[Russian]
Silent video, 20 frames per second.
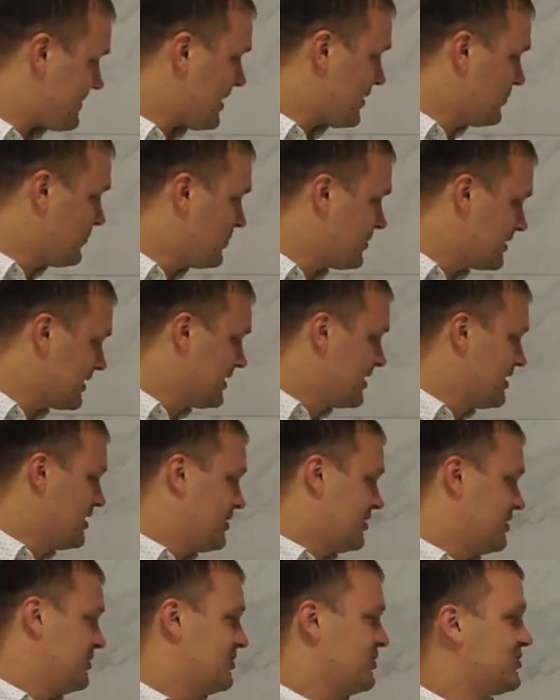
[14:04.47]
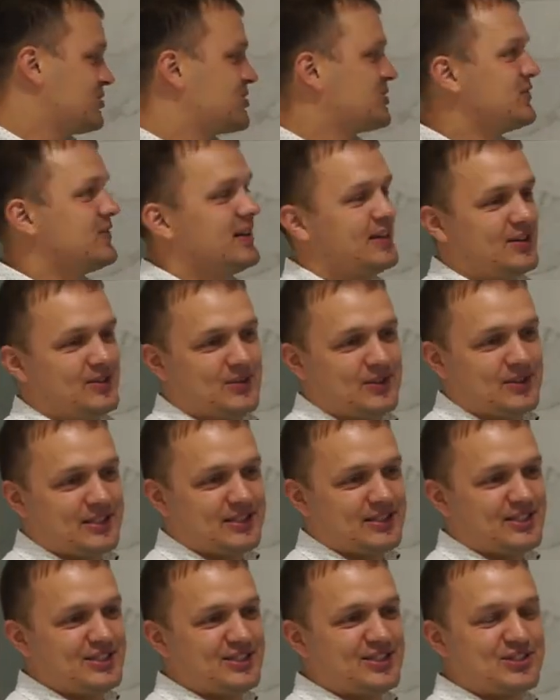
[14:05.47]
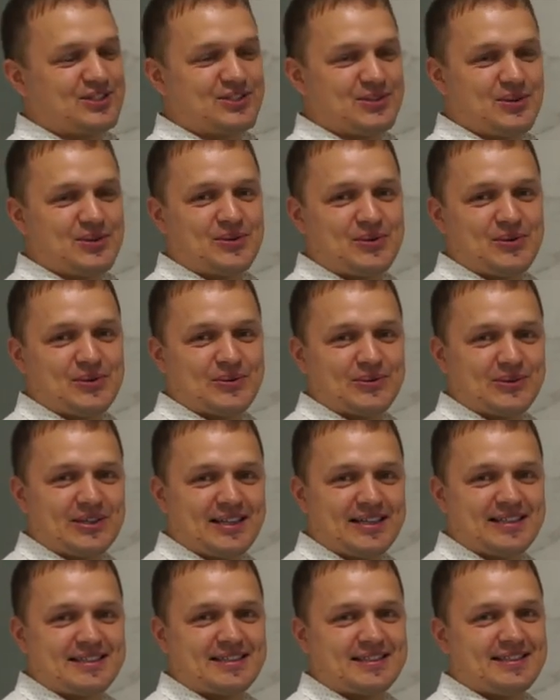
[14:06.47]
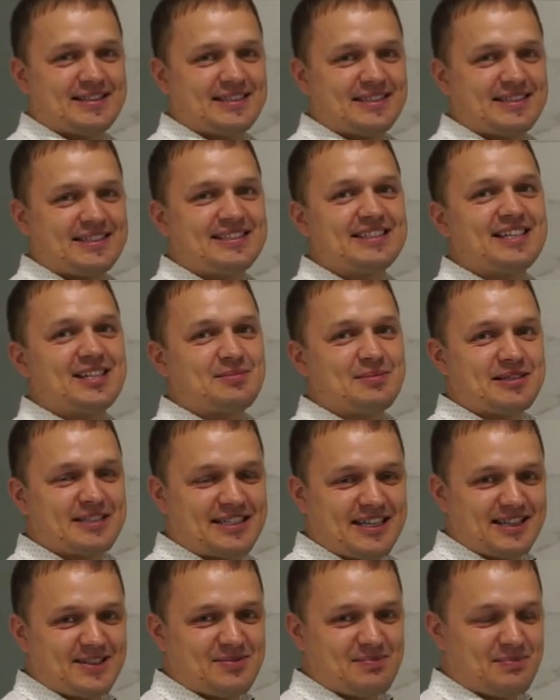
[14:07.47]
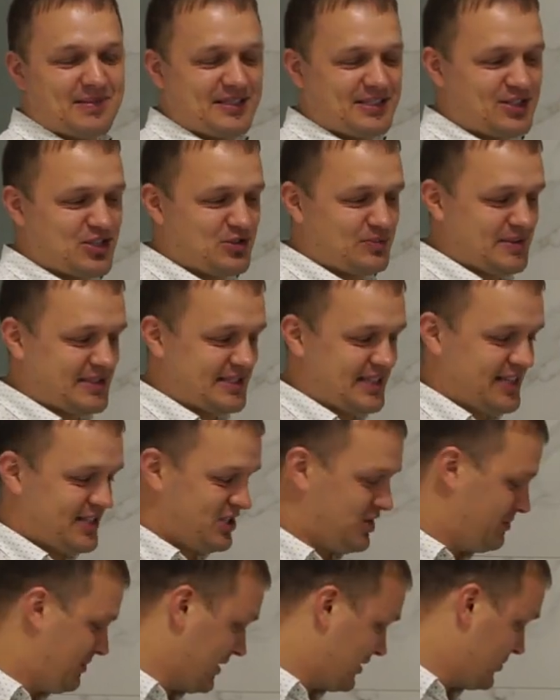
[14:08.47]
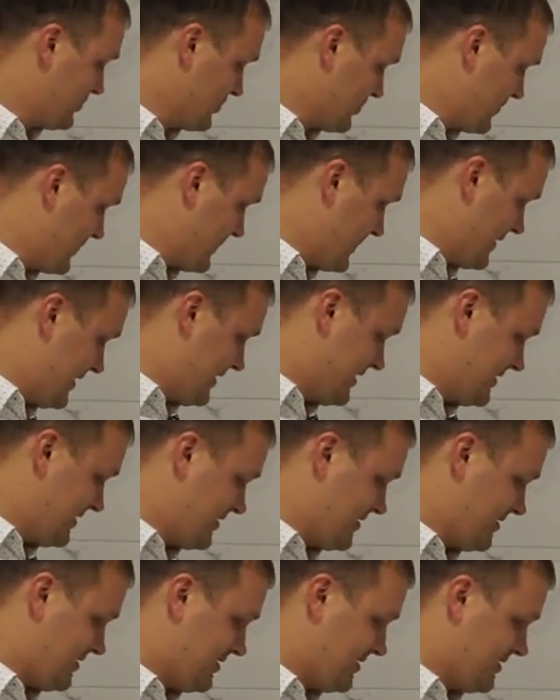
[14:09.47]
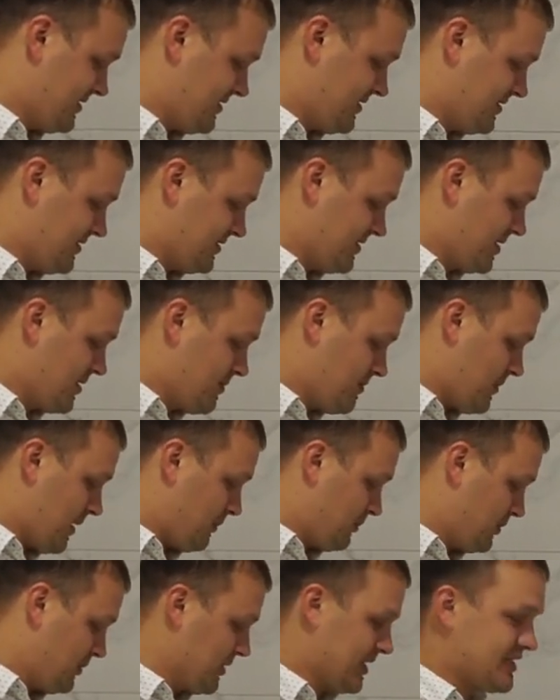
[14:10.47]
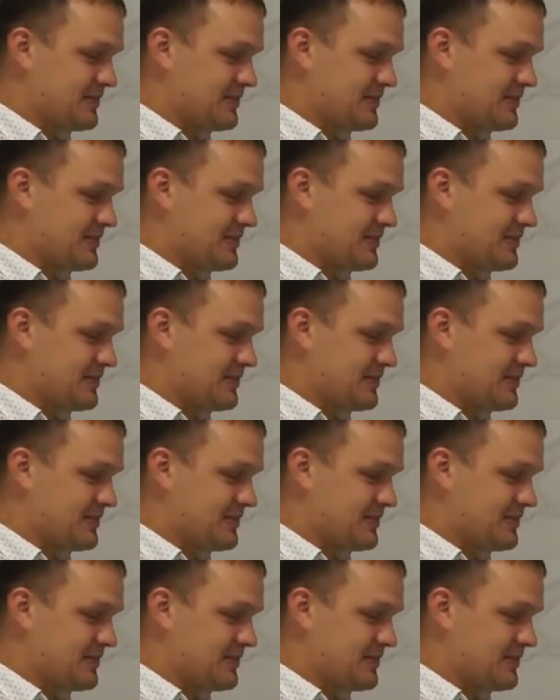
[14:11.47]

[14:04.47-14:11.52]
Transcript: Вот. Душевая э, стойка у нас с термостатом поддерживает постоянную температуру и по полу